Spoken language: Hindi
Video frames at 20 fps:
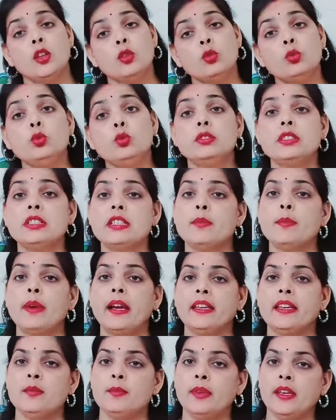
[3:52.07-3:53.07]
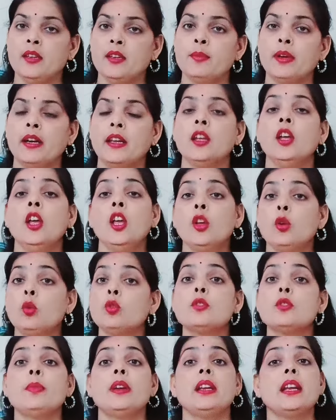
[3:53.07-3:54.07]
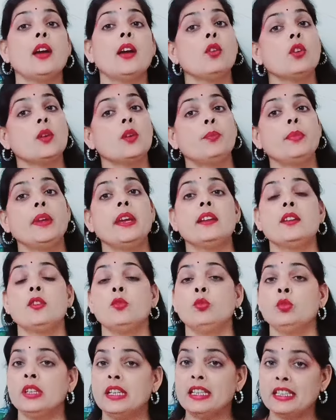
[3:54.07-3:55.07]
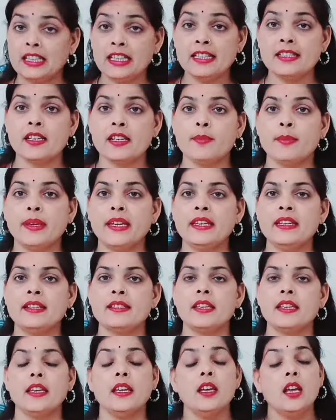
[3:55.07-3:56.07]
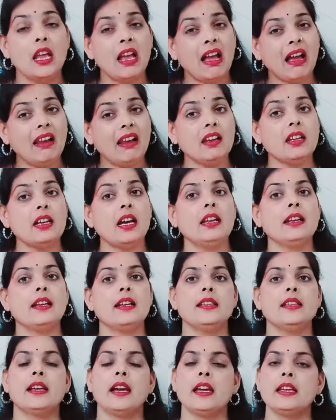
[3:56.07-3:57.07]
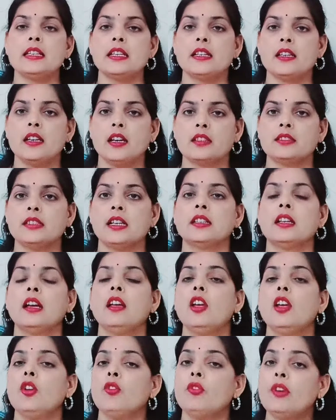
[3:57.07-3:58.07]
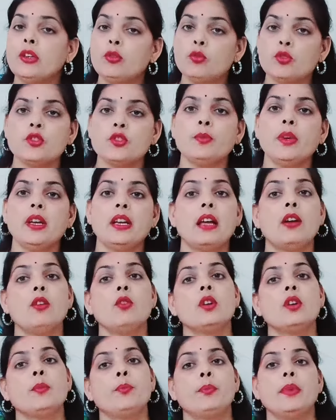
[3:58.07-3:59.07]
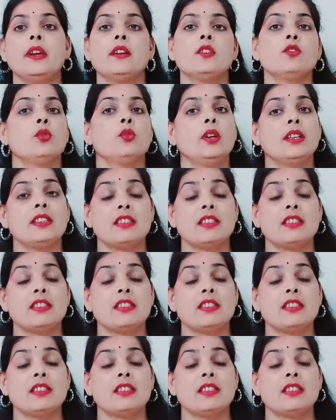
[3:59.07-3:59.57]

दूसरी तिमाही में ही बढ़े कुछ महिलाओं का पेट उनके तीसरे महीने से ही हल्का हल्का दिखाई देने लग जाता वही कुछ महिलाओं का पेट जो है